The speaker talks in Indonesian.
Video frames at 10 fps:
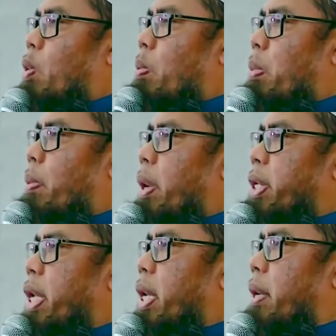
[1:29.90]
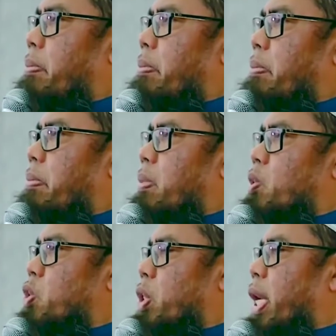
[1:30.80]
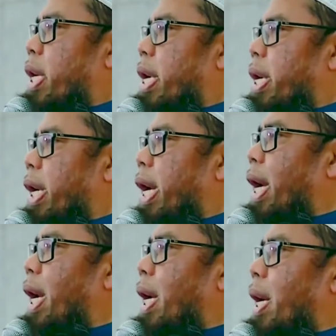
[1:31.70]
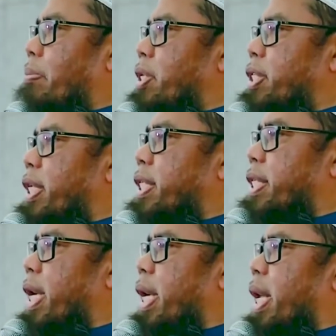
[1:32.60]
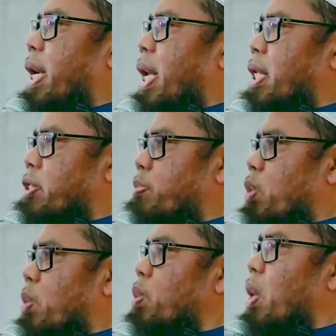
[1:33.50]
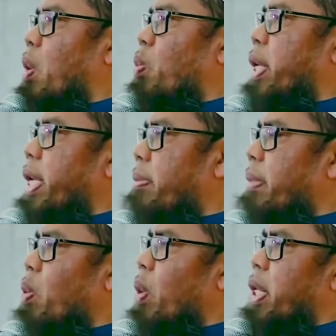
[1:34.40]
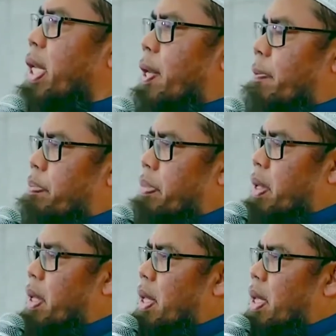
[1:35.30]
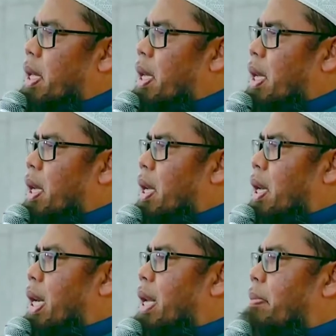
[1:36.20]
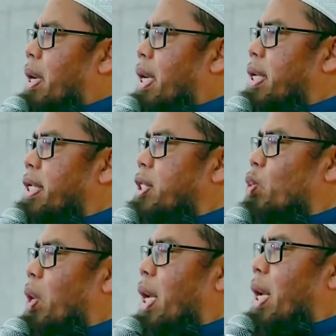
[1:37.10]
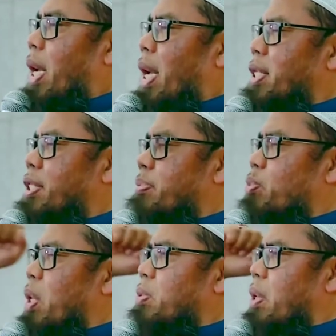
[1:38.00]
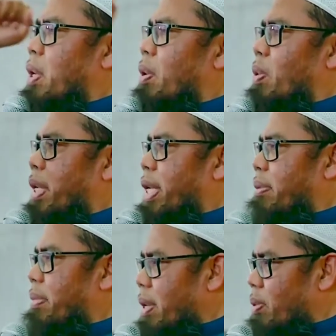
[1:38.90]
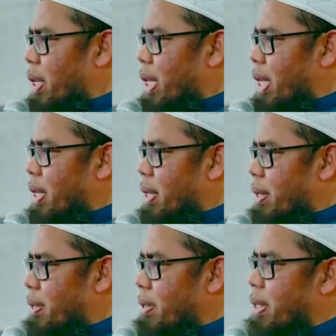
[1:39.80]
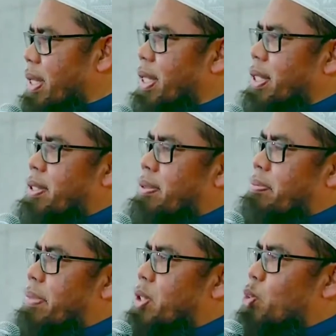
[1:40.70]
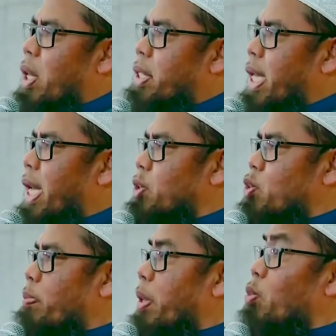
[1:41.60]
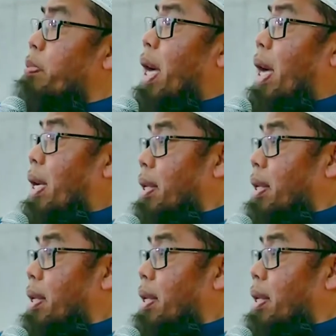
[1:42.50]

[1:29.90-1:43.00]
umpamanya sekarang deal bisnis gagal hasbunallah wa ni'mal wakil lamaran ditolak hasbunallah wa ni'mal wakil oh, itu mertuanya langsung berubah